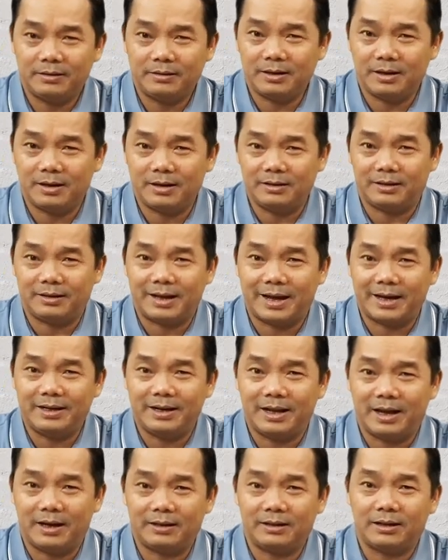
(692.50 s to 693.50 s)
Nhớ là đại
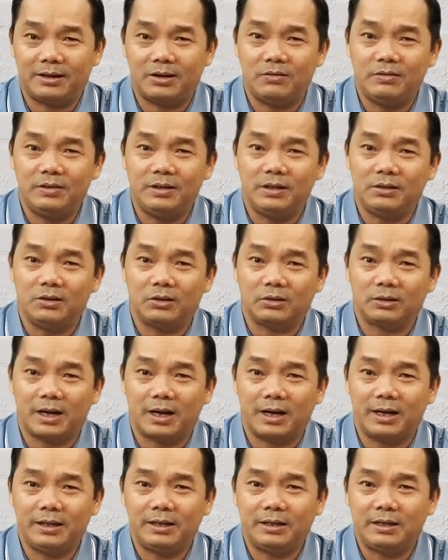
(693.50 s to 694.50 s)
nạn là đối với người Do
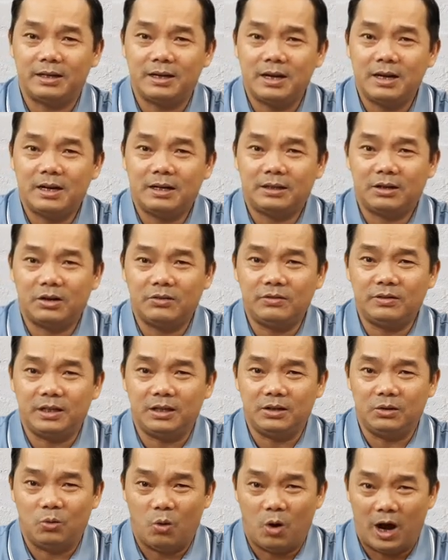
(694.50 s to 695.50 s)
Thái, đối với
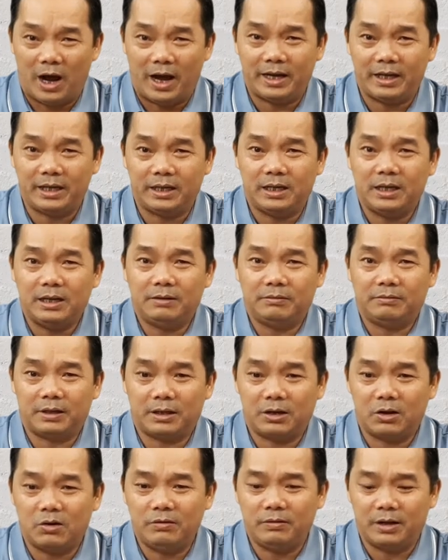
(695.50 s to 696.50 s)
người ngoại
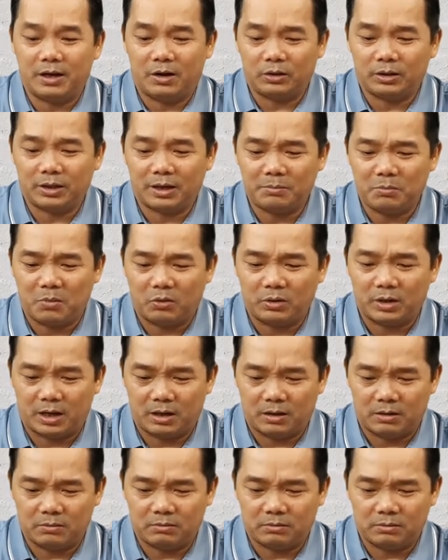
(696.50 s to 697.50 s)
và đối với hội thánh bội
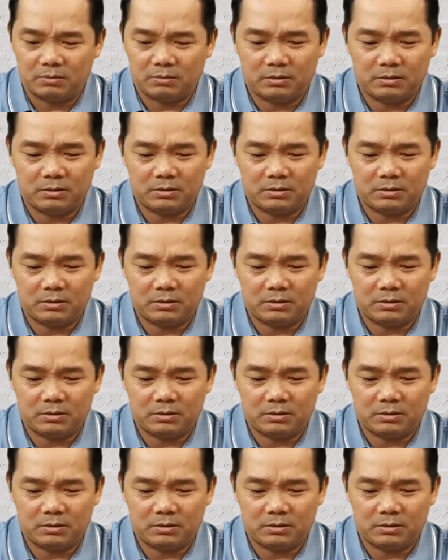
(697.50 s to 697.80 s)
đạo.